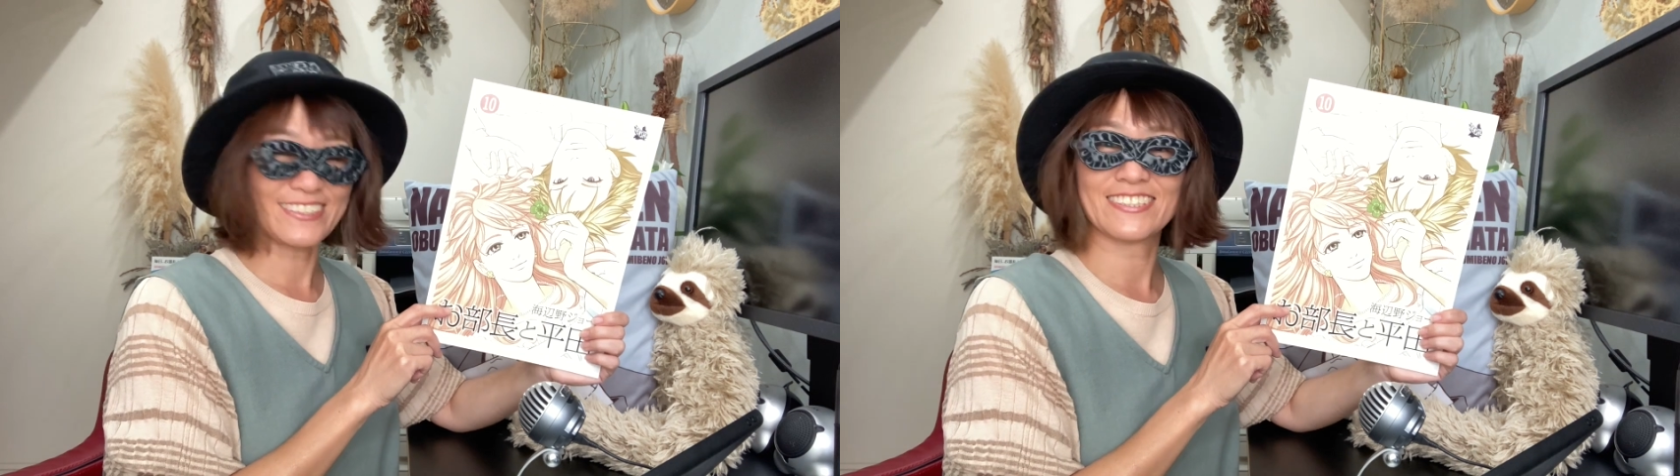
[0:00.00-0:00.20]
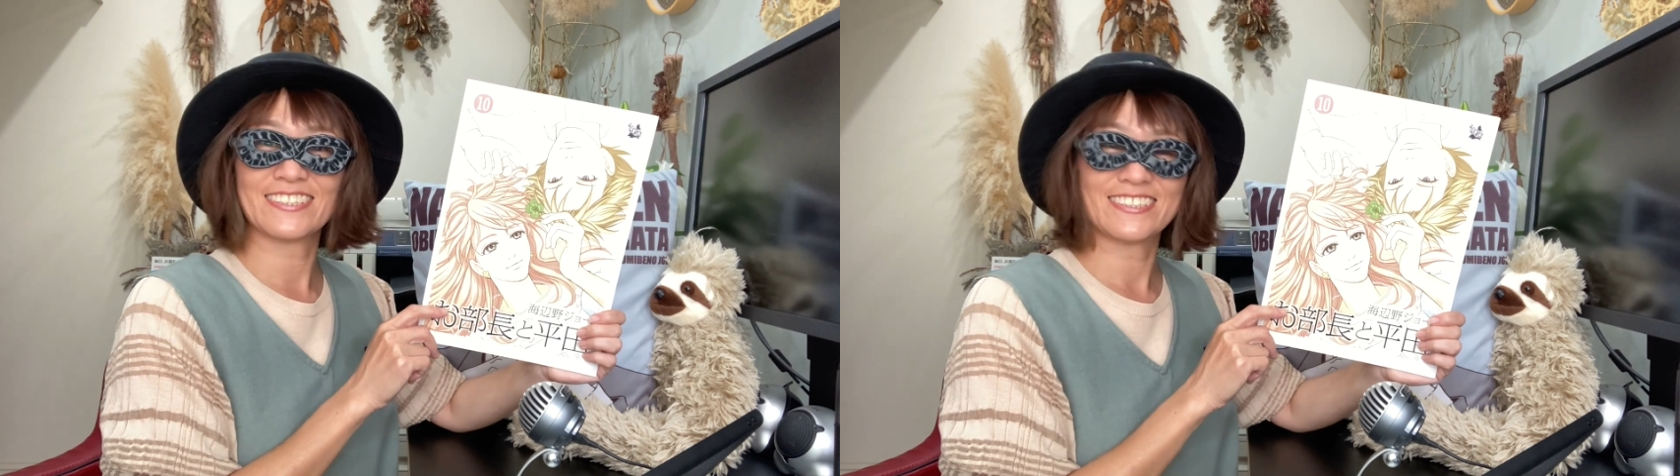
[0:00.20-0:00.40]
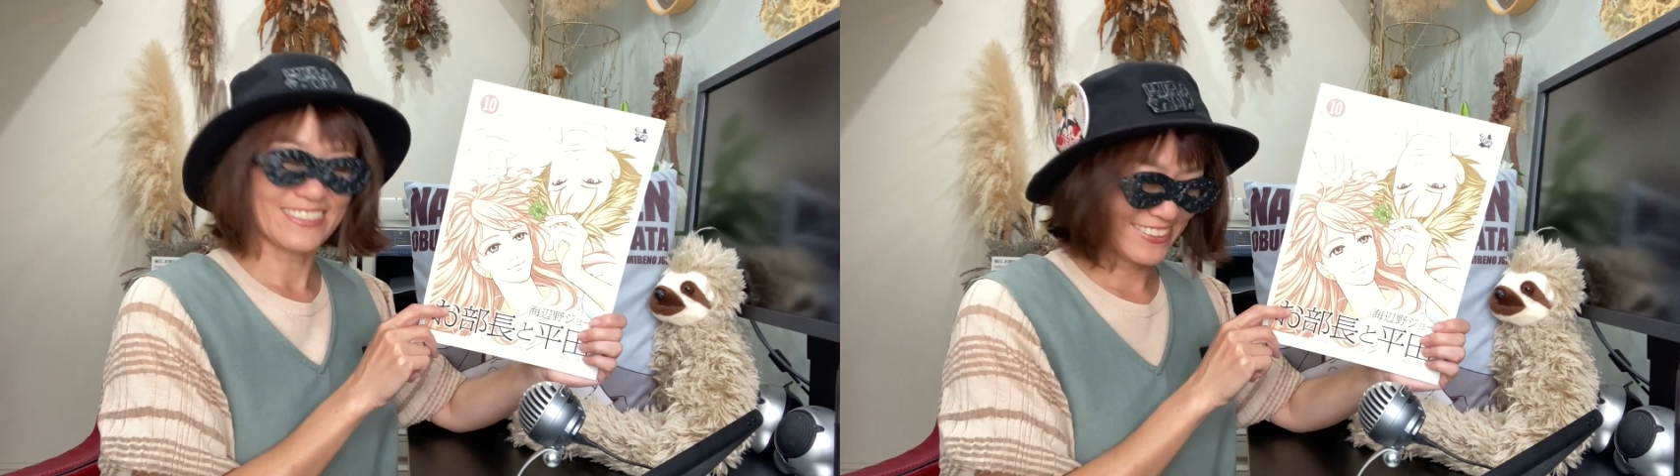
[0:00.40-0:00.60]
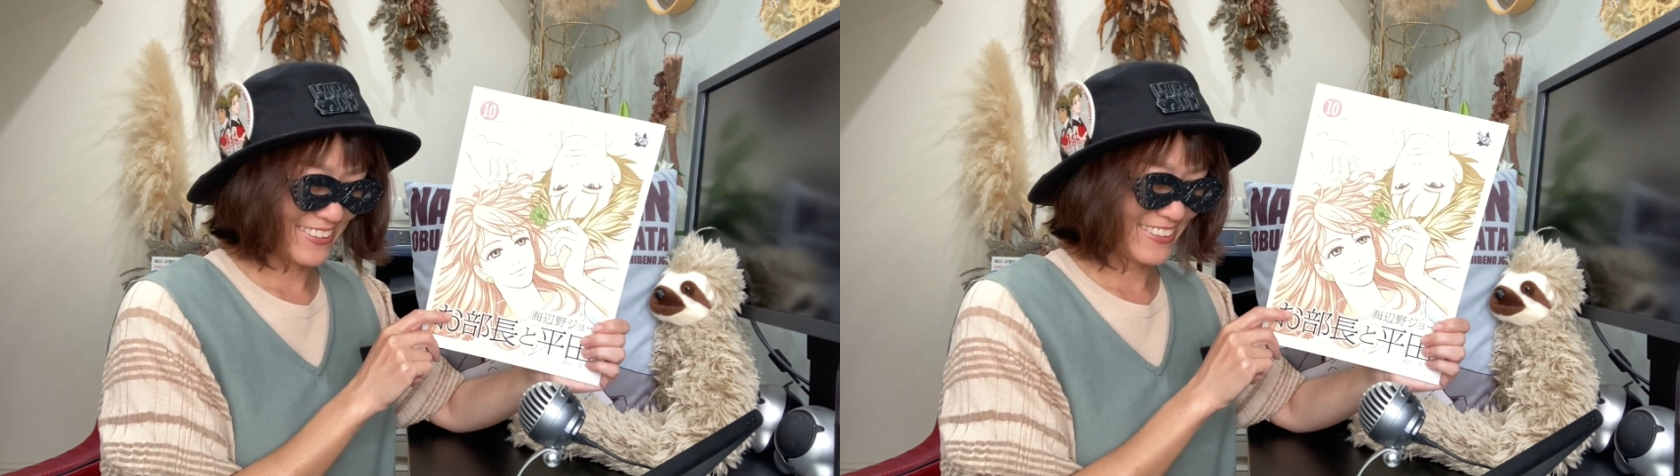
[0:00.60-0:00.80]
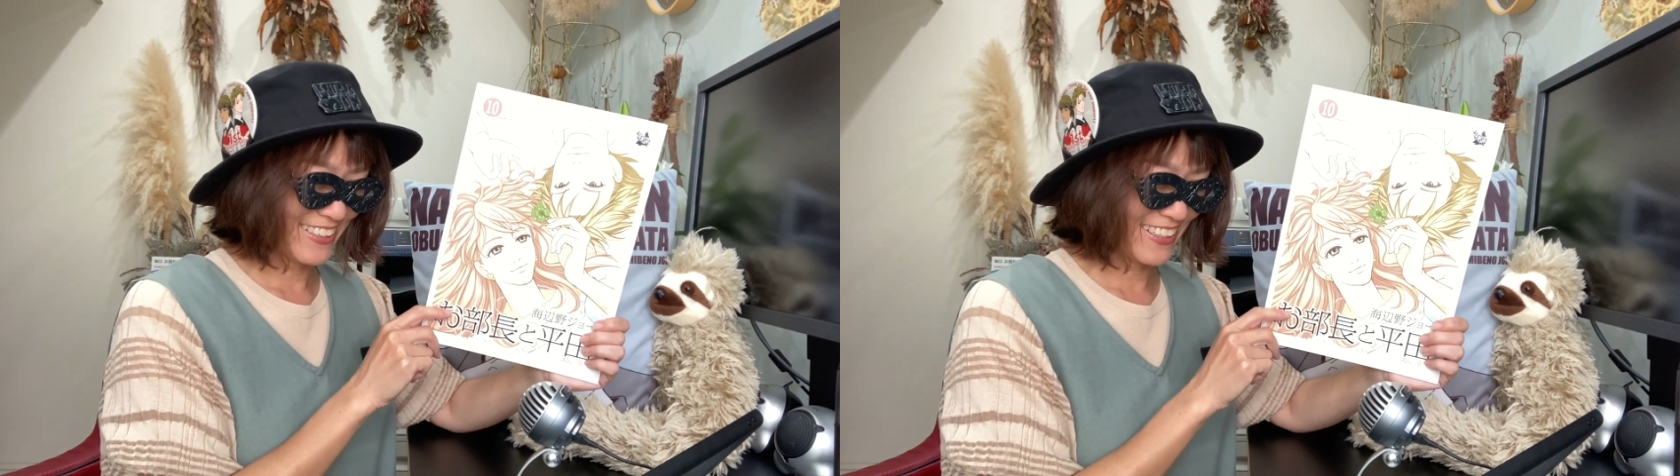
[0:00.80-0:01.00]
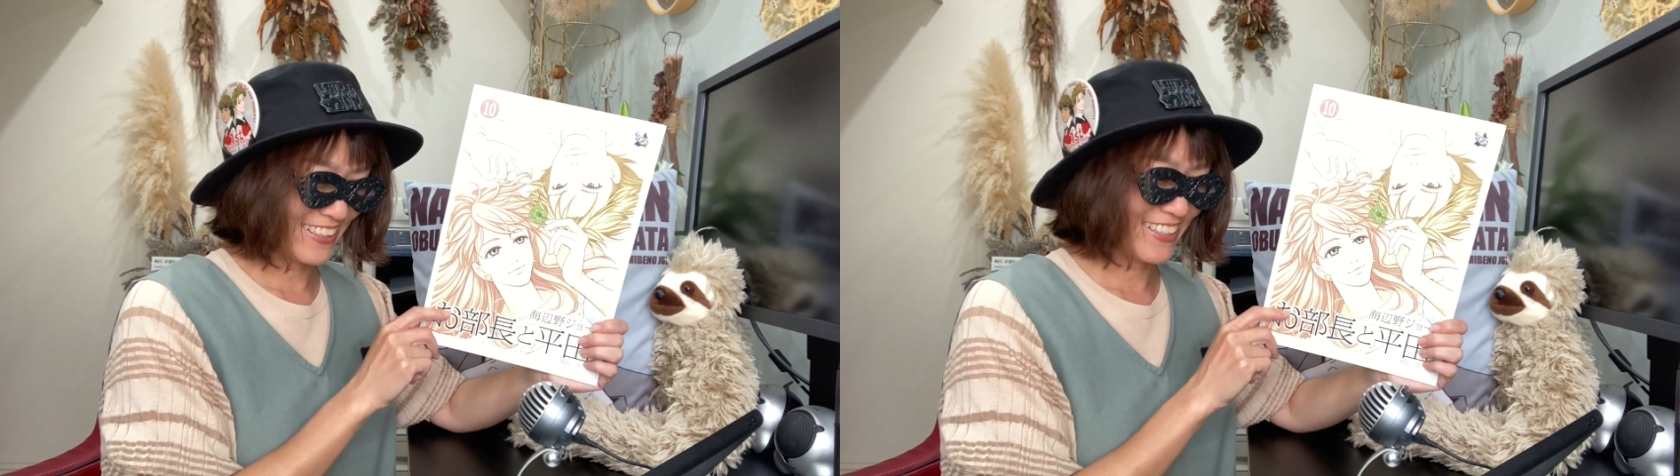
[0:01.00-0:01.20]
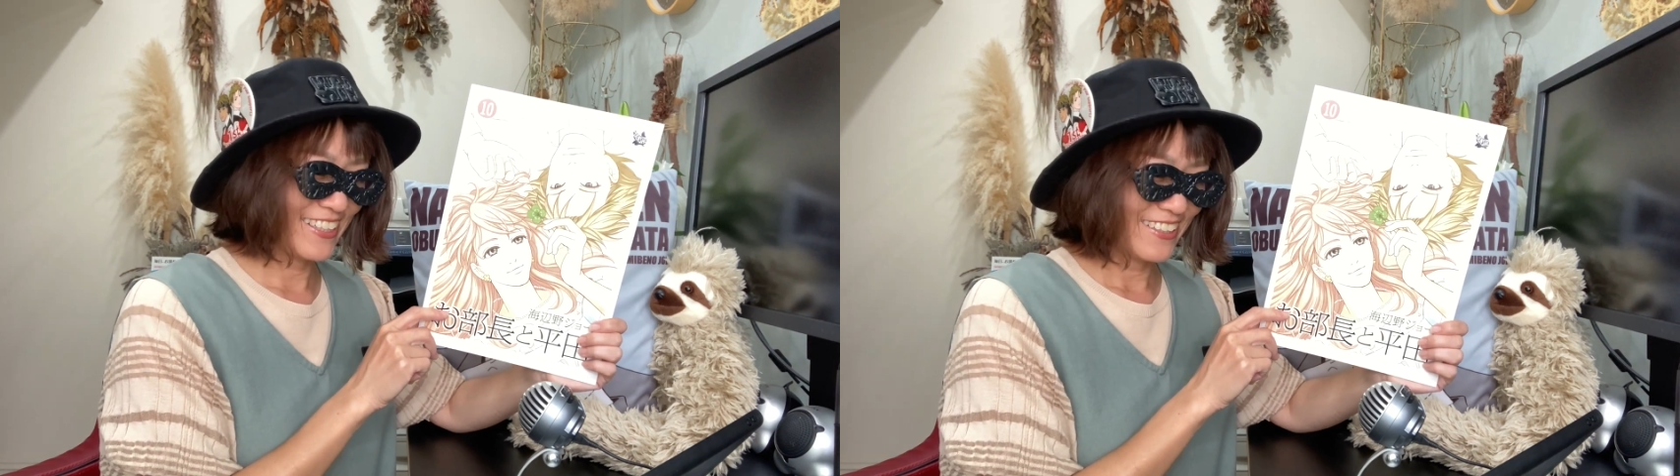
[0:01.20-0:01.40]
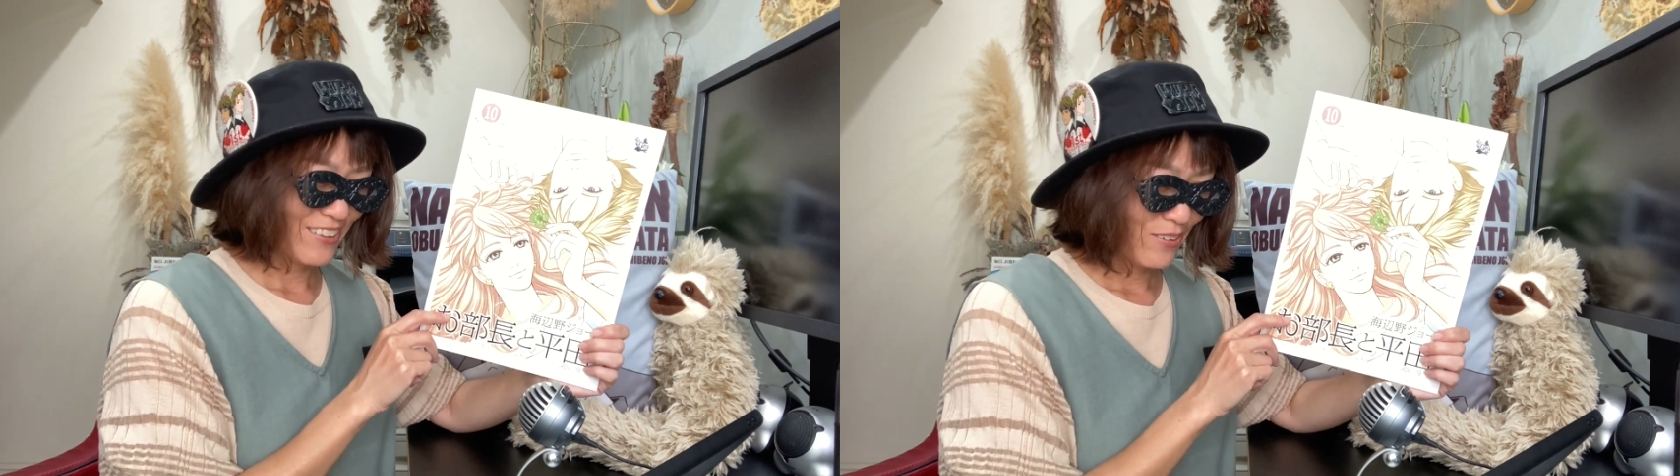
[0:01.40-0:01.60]
す
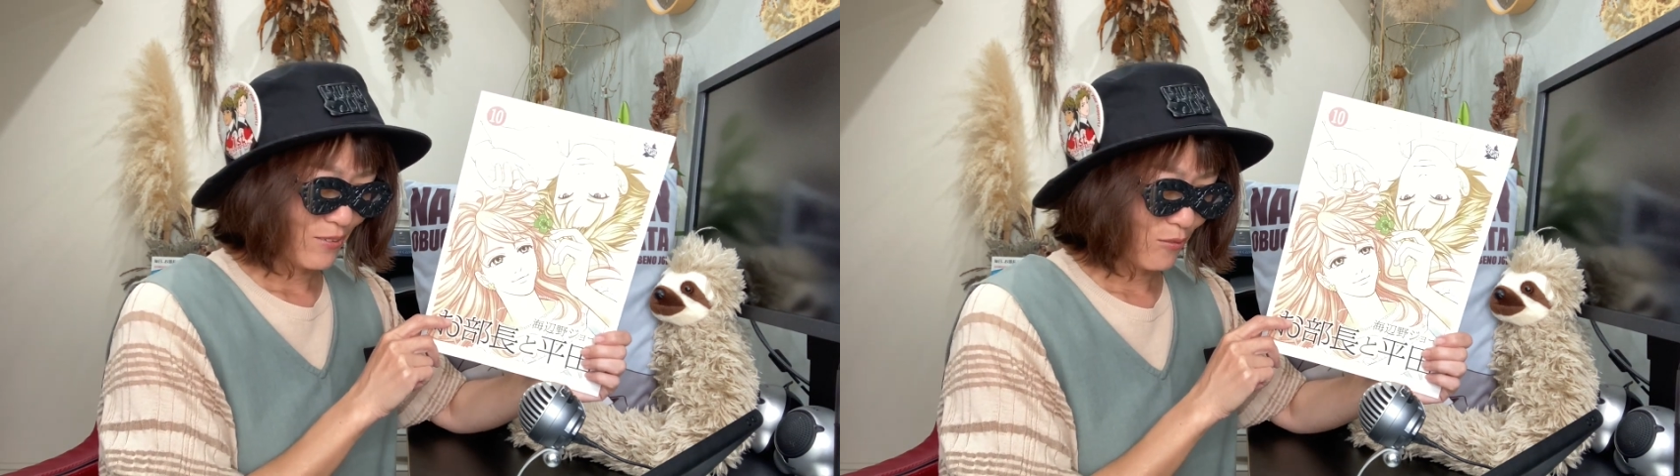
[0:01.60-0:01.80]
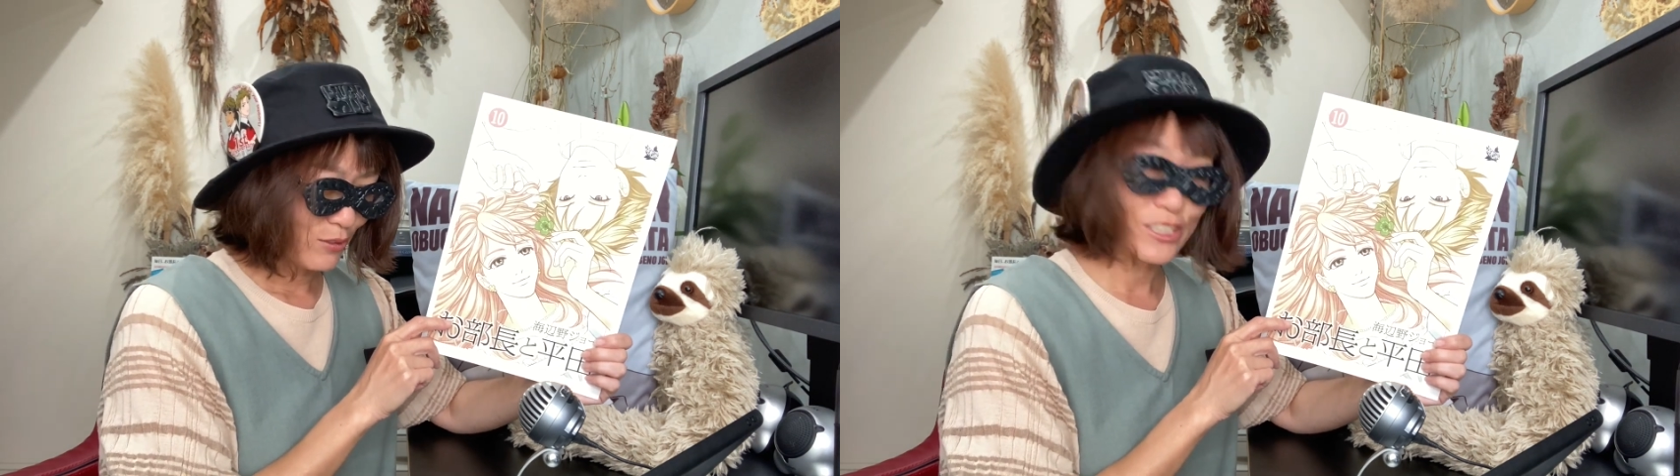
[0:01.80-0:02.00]
お